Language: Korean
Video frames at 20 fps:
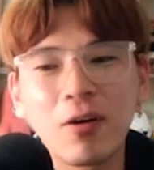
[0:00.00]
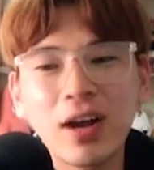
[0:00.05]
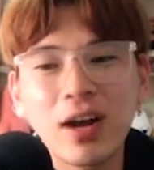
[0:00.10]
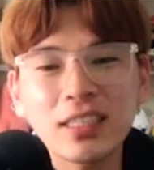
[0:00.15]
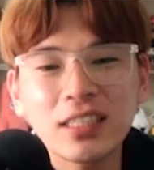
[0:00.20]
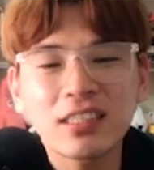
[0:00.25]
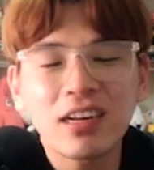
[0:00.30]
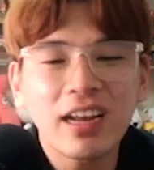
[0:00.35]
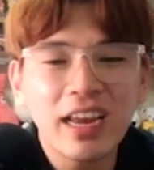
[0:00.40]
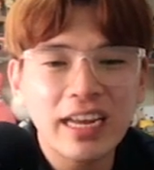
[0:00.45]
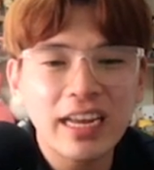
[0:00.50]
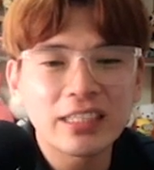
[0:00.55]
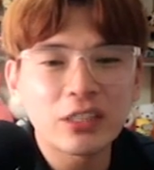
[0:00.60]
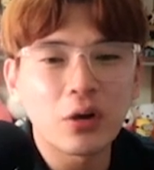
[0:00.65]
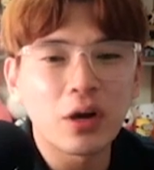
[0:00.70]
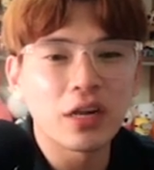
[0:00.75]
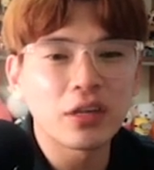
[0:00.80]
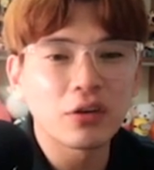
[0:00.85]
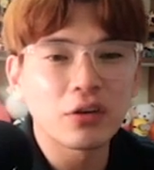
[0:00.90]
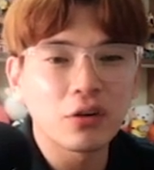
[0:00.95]
확실하게
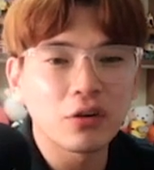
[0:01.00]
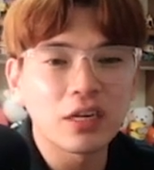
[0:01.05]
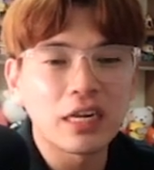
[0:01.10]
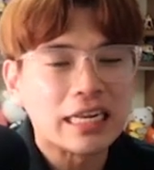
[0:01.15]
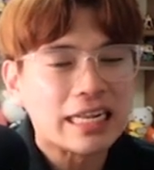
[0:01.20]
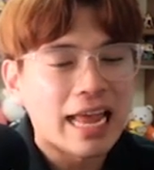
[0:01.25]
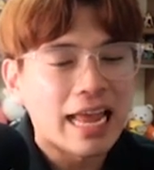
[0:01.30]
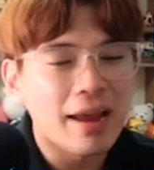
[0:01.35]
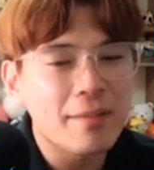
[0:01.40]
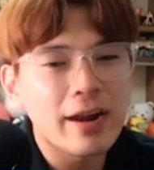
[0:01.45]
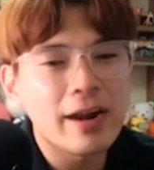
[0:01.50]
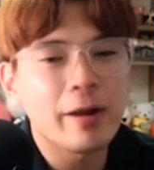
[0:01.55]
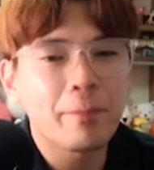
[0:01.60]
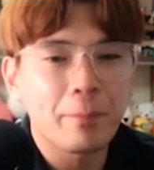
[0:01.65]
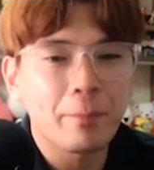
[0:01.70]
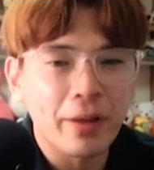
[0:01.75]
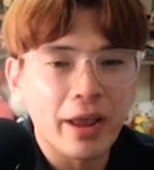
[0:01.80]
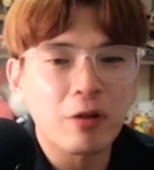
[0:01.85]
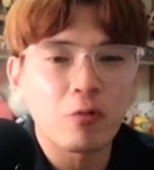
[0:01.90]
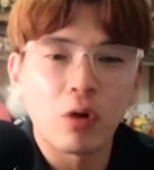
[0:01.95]
인정하는 거는
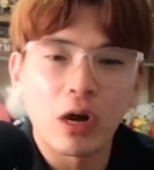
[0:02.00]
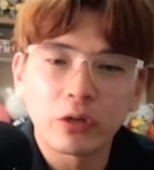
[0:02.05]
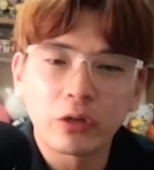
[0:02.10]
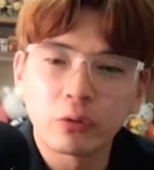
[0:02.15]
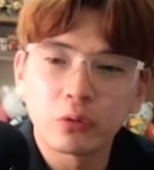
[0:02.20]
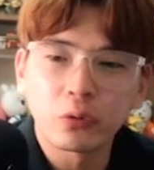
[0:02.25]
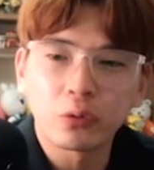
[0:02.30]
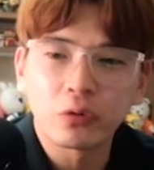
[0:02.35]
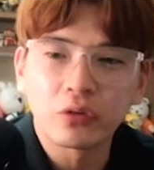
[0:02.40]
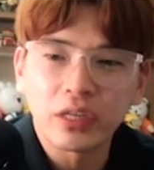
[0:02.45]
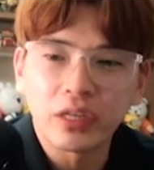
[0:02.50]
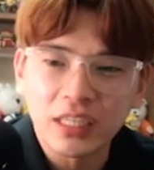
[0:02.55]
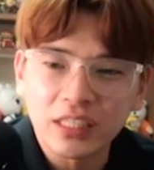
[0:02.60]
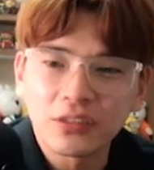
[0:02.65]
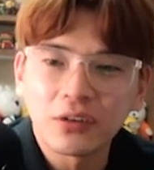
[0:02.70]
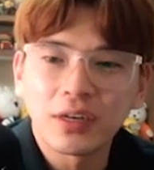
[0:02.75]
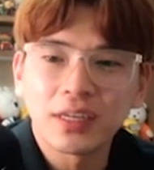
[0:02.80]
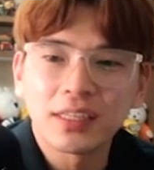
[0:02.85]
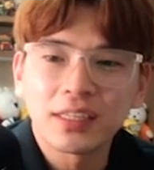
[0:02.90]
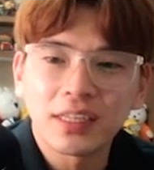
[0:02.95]
레벨 100 완호조로는
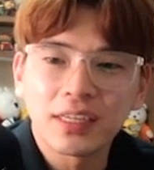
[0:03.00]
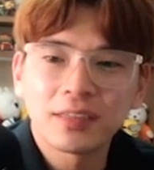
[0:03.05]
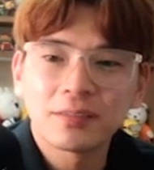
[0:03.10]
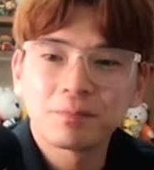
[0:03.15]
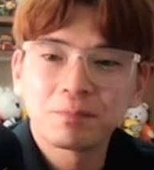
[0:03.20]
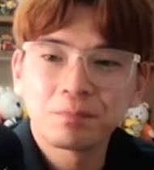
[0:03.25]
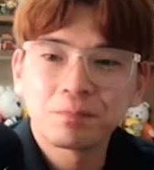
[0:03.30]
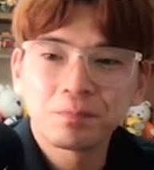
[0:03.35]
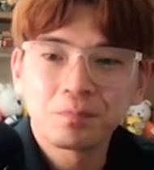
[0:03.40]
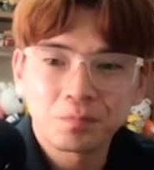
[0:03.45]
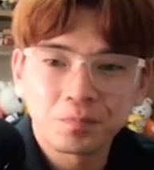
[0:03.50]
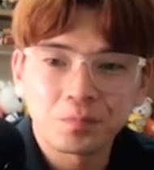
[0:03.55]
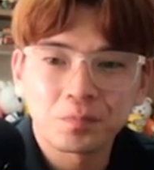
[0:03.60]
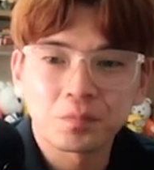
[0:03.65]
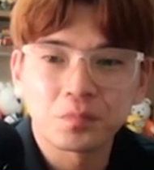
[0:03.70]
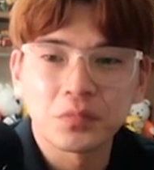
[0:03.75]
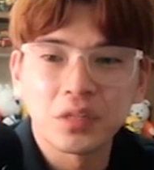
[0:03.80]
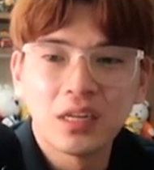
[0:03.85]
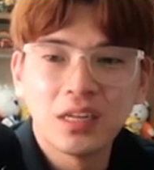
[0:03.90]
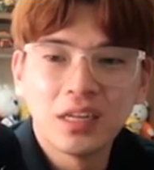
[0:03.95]
인정한다
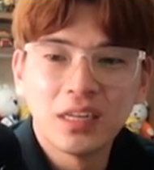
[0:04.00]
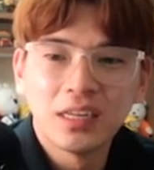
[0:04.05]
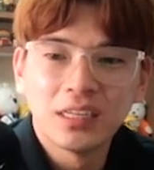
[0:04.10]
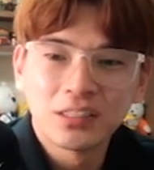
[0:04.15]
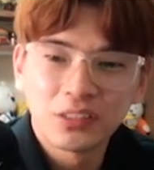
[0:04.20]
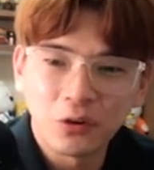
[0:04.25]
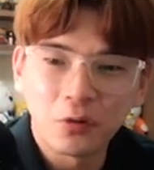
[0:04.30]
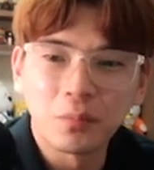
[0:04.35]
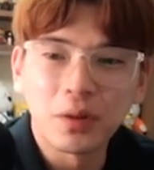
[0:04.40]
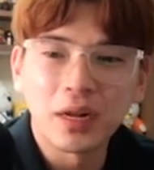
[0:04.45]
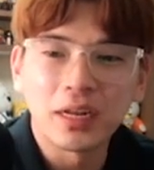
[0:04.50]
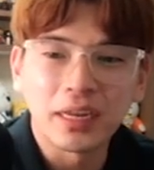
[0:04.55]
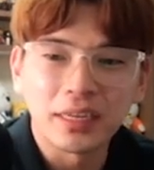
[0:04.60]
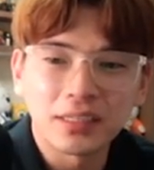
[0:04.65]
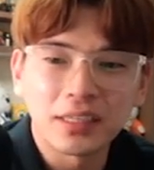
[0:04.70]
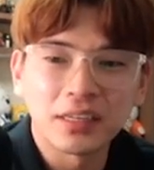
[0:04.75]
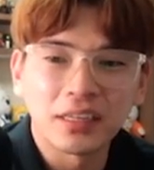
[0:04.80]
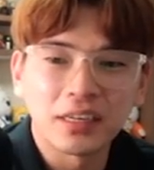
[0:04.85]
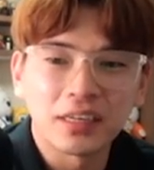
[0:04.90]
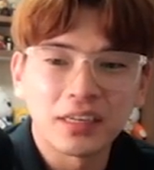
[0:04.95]
음, 정말
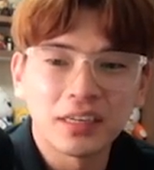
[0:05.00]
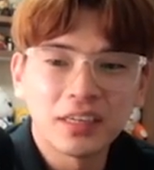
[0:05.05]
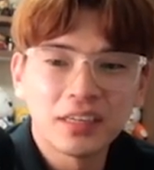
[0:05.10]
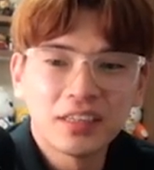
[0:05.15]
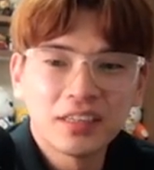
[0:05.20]
괜찮네